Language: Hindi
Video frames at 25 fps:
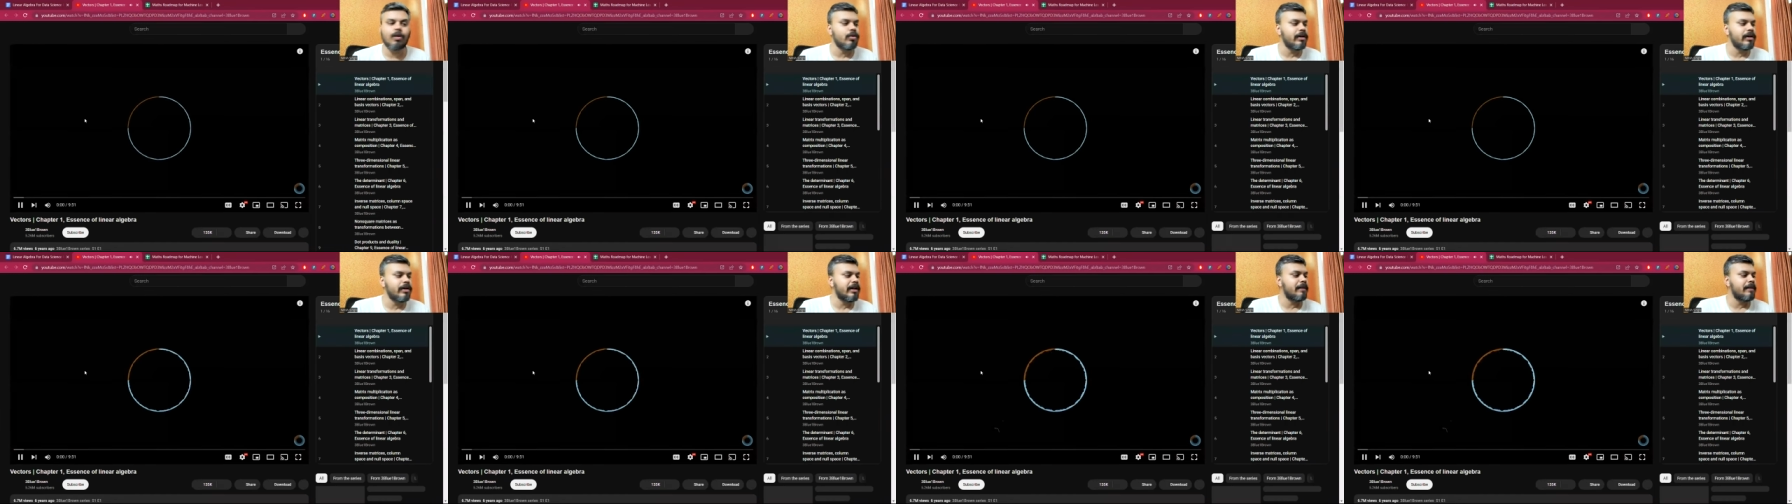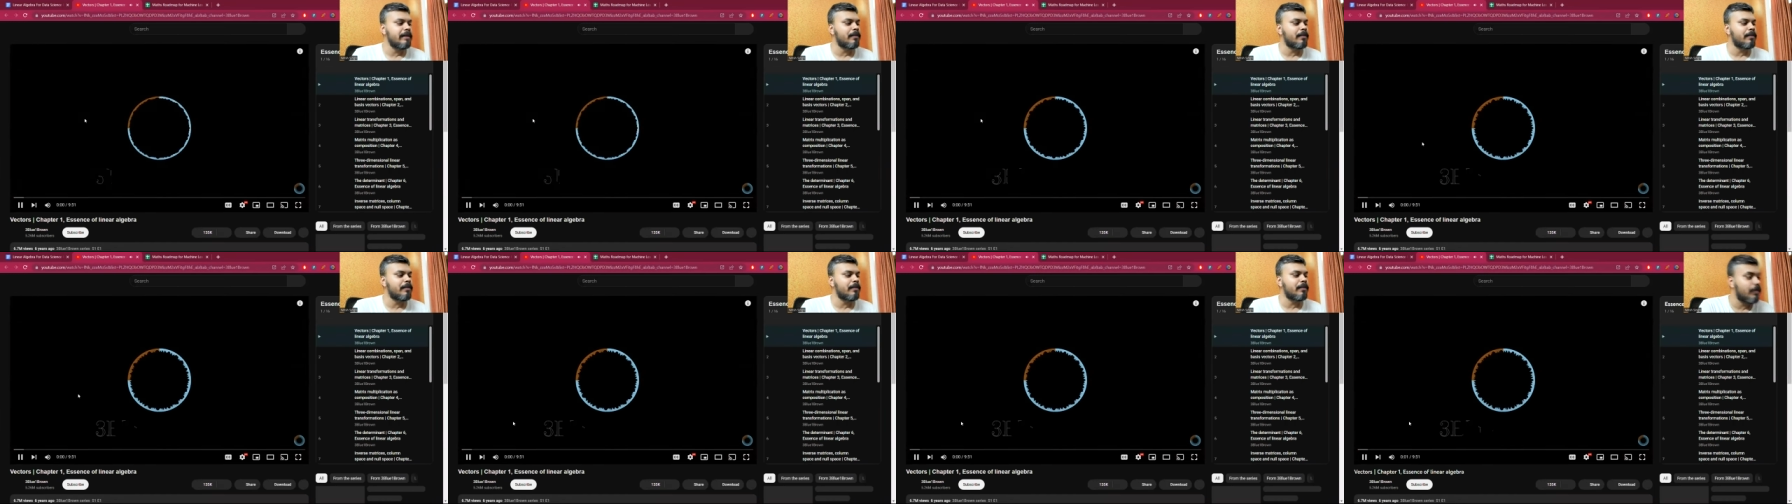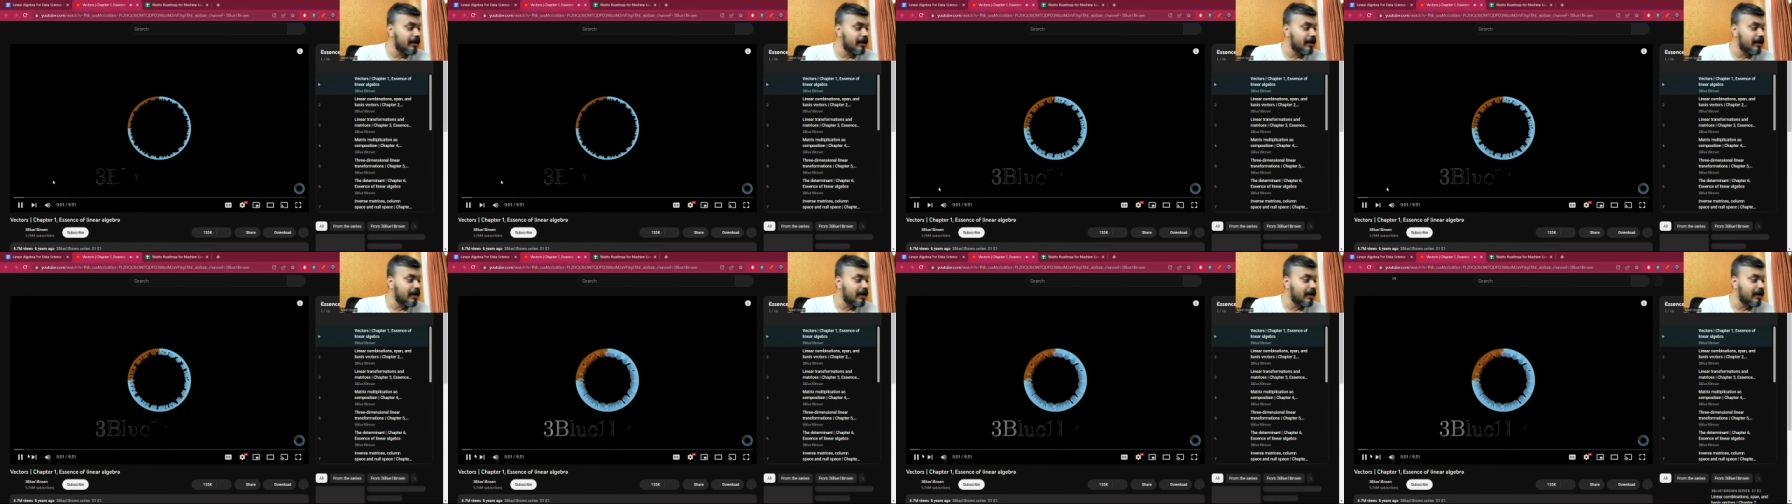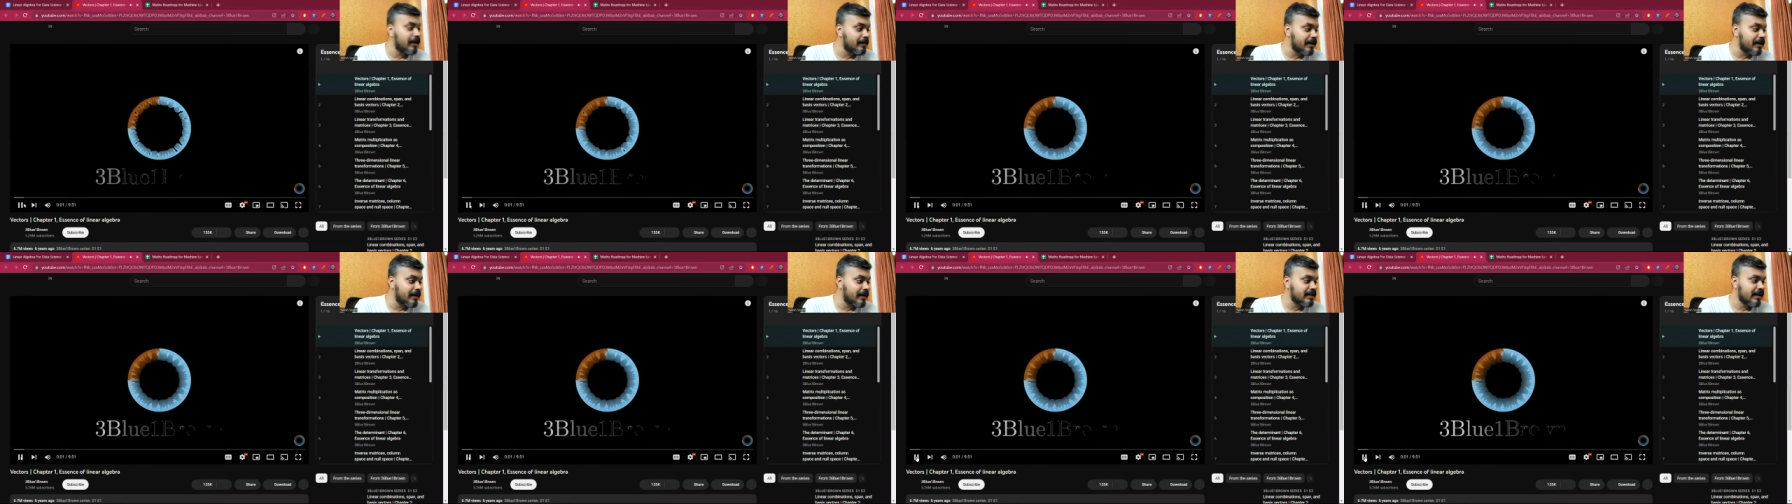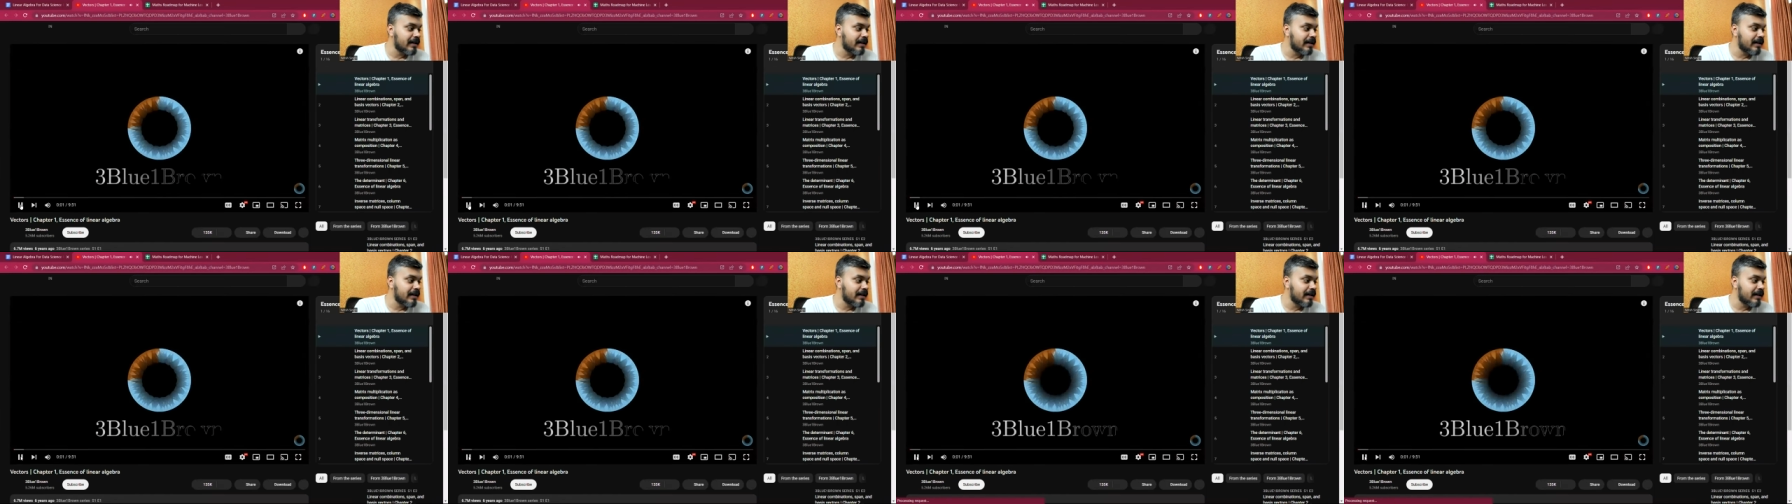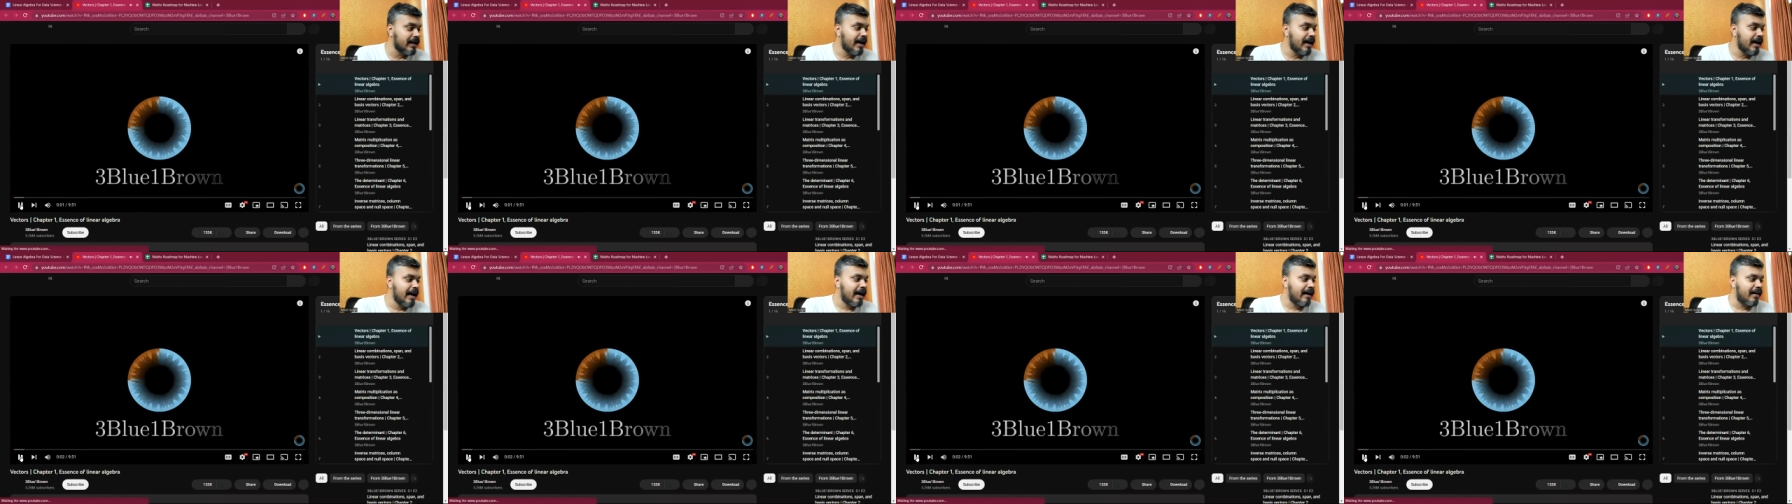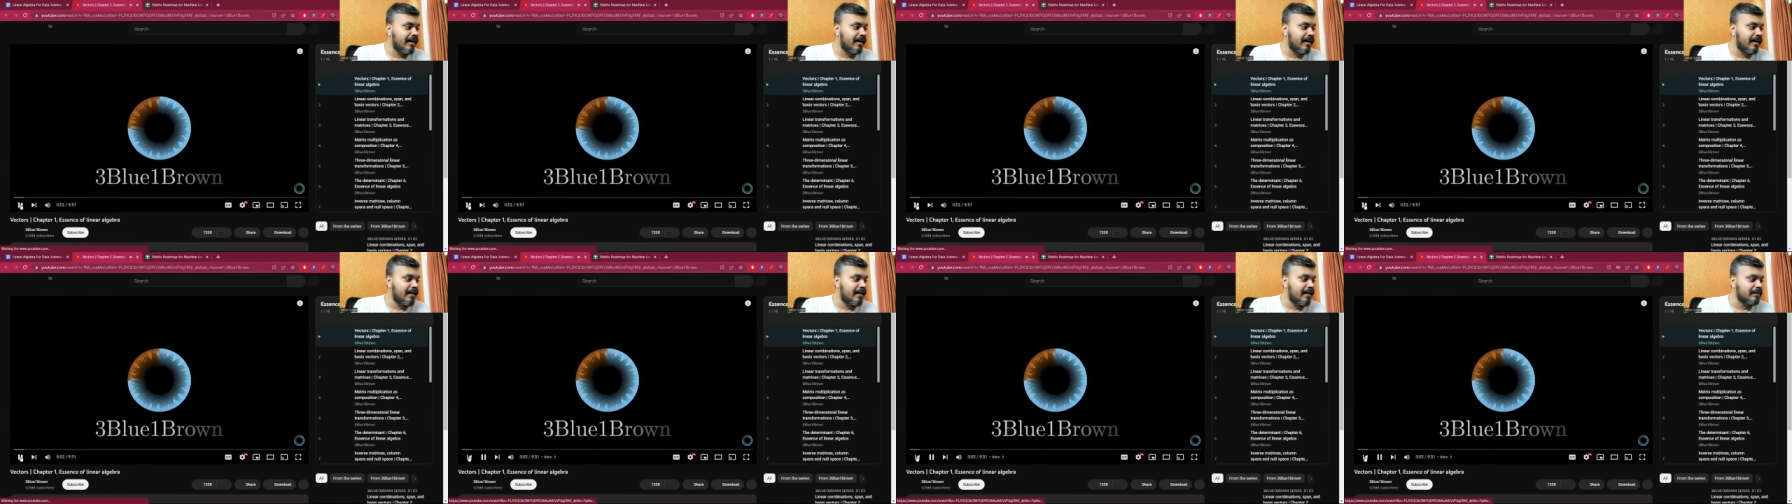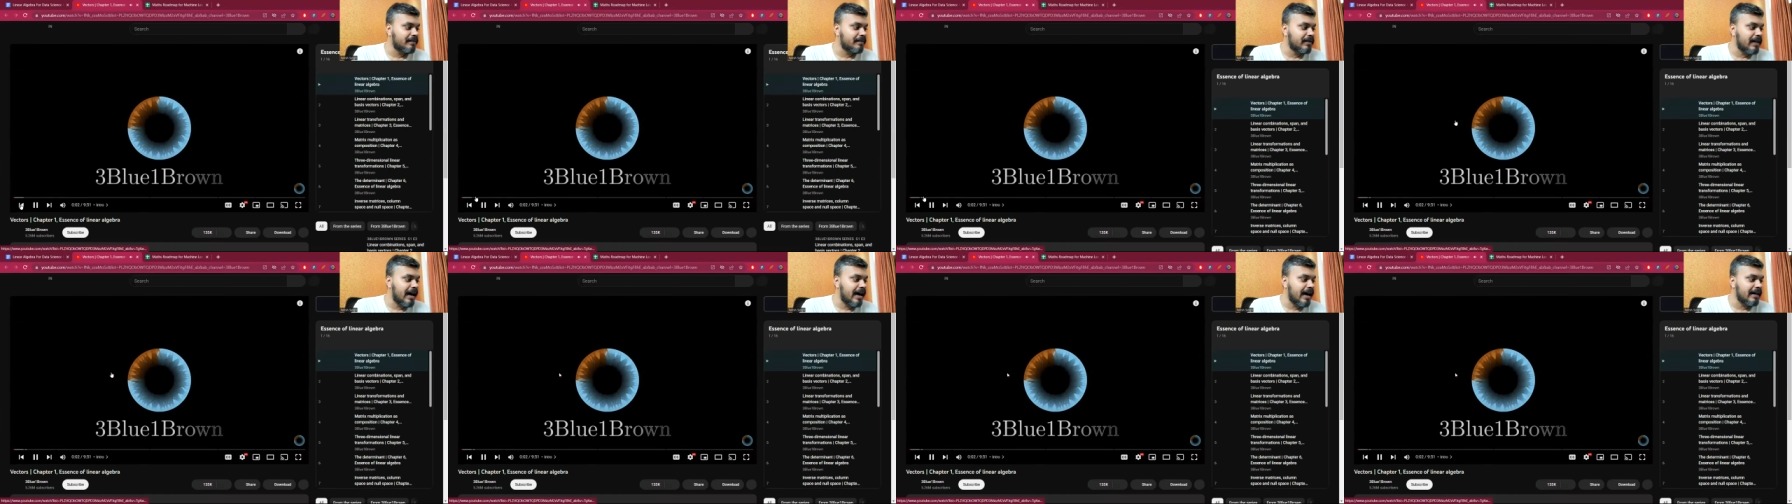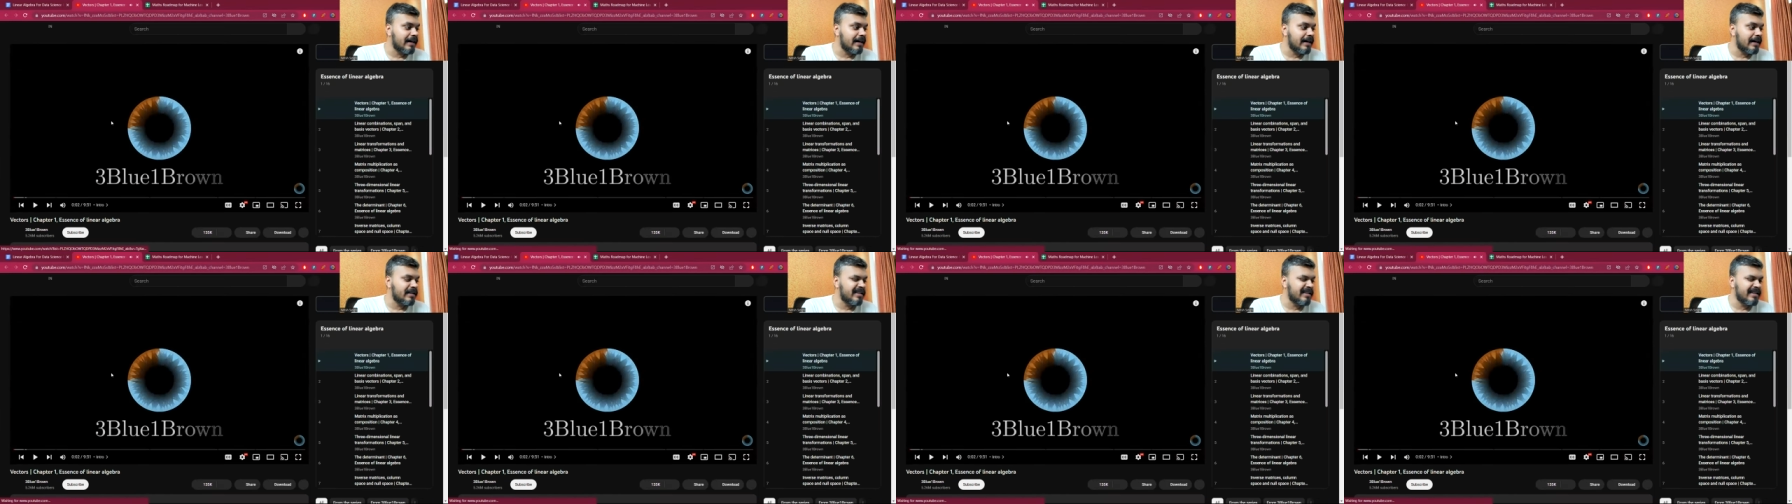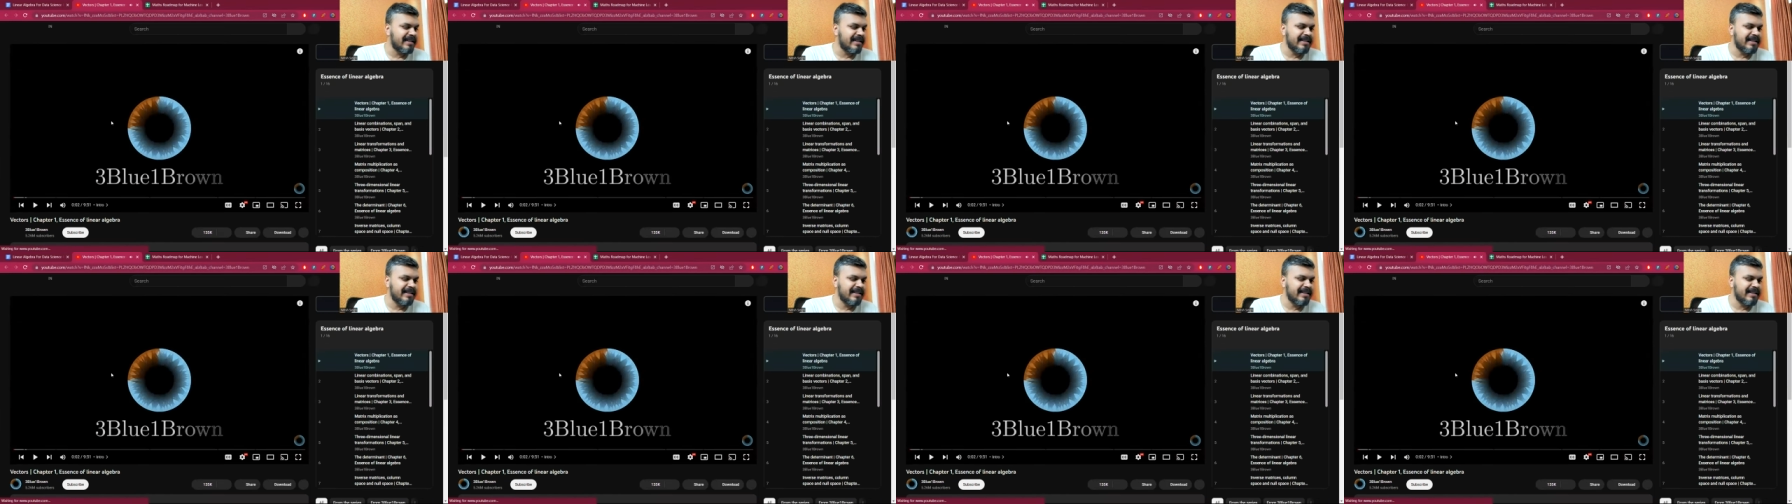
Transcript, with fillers: only problem is uh, that